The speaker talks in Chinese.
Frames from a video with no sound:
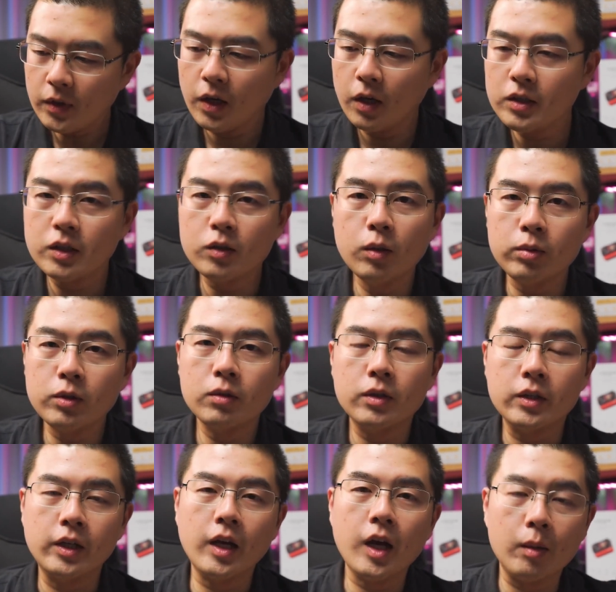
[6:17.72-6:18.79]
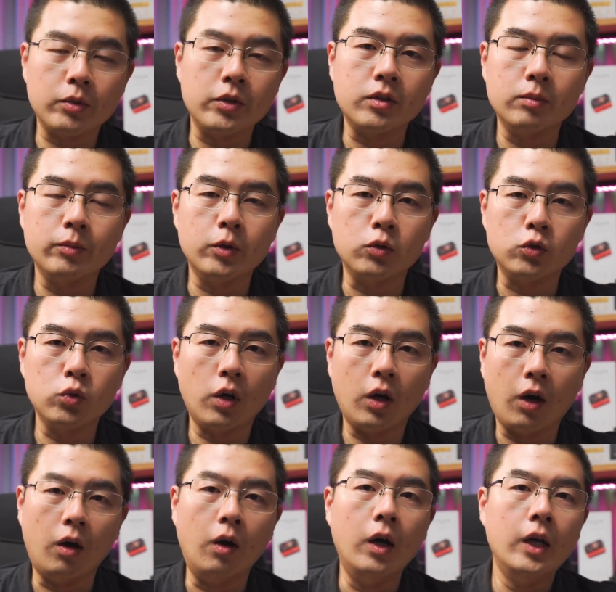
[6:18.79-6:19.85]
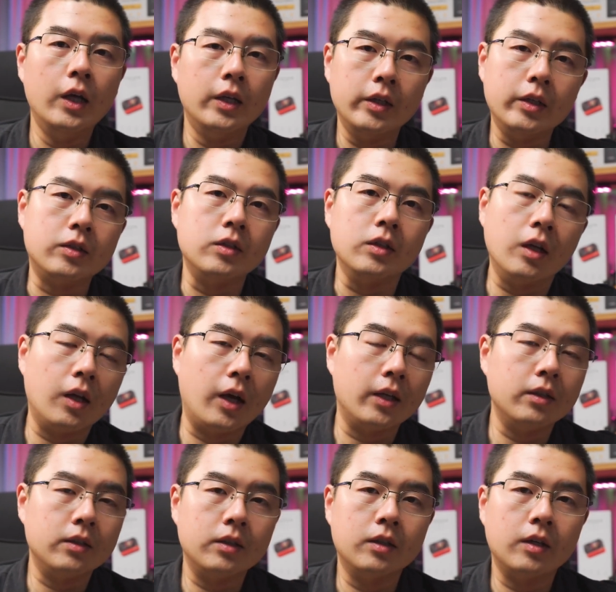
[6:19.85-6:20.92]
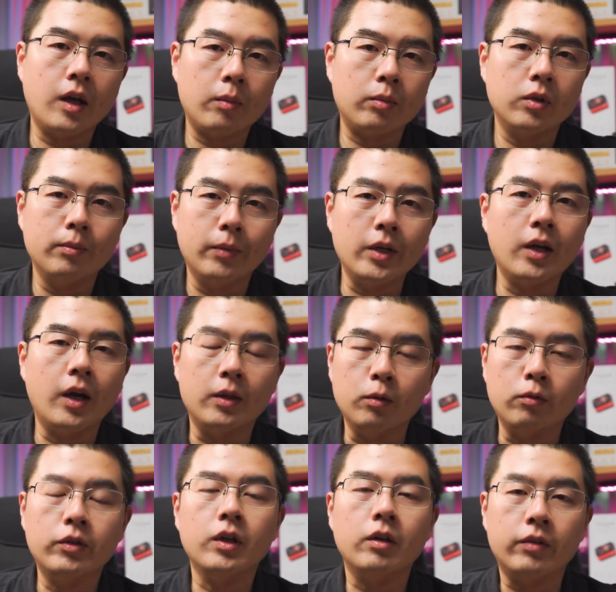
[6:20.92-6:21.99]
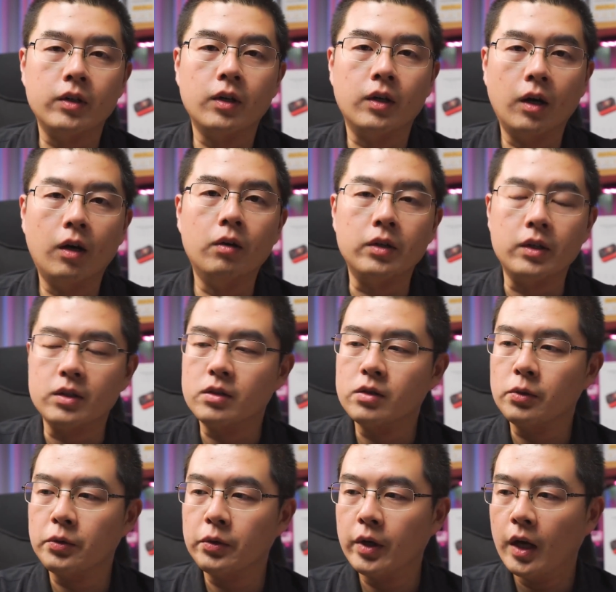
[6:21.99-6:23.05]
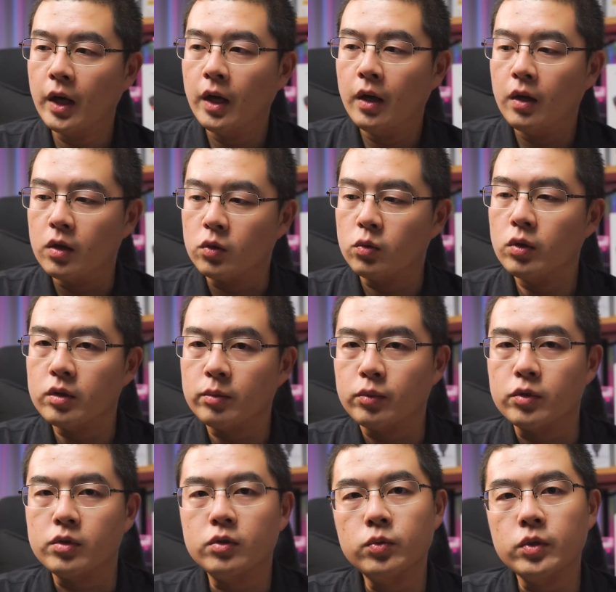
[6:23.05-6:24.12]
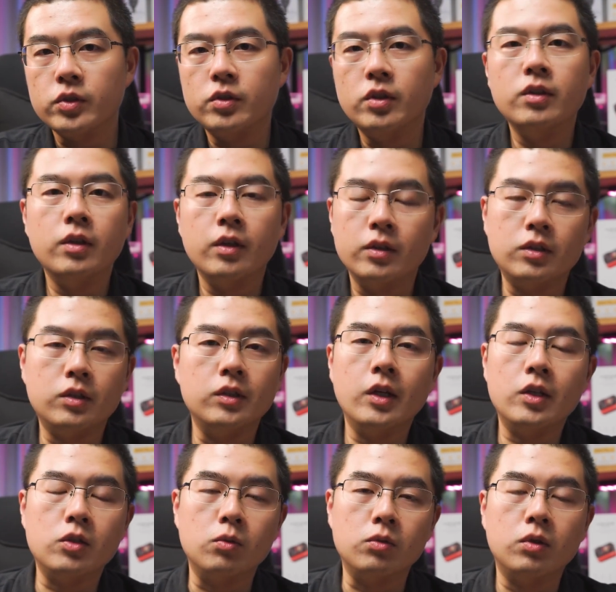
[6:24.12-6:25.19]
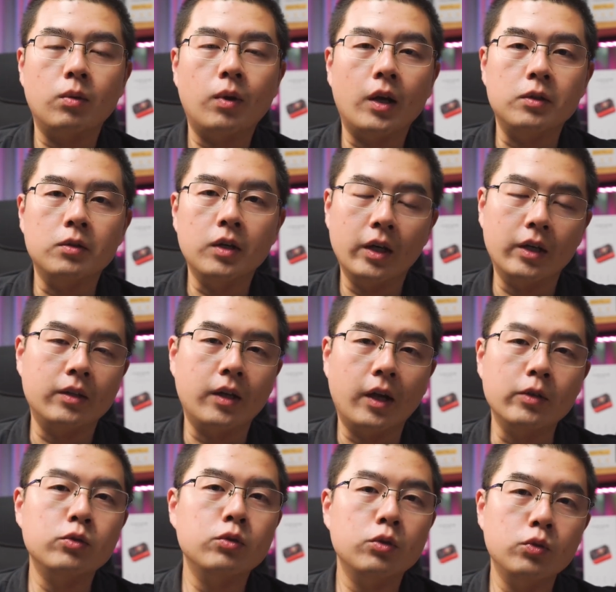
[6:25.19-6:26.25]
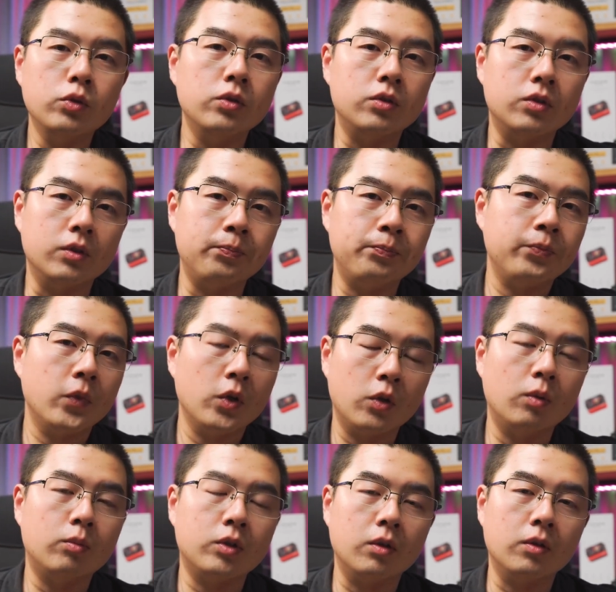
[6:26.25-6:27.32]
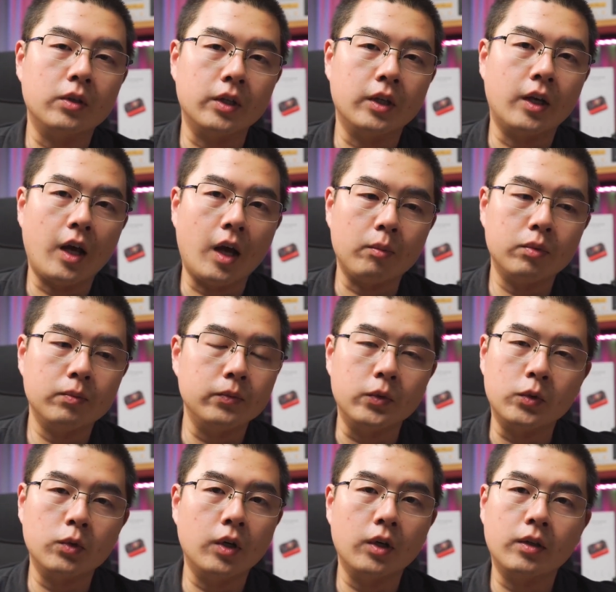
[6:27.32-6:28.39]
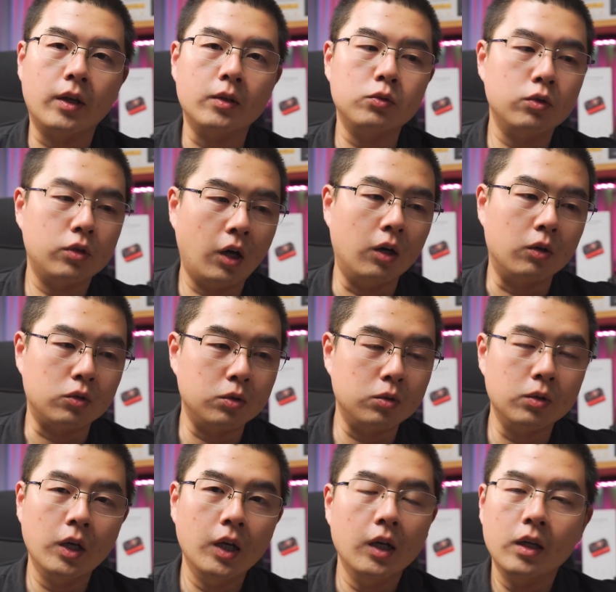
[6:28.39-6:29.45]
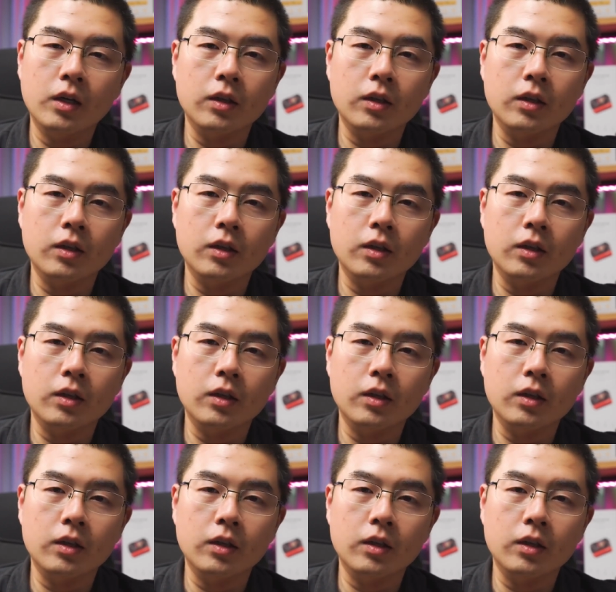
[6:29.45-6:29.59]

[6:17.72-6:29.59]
而且 GoPro 的这个 App 一直没有做好，一直以来的这个 App 的门槛都非常非常高，以至于如果你不是最新的旗舰手机的话，你都很难去运行 GoPro 的这个 App， 你都很难去导出。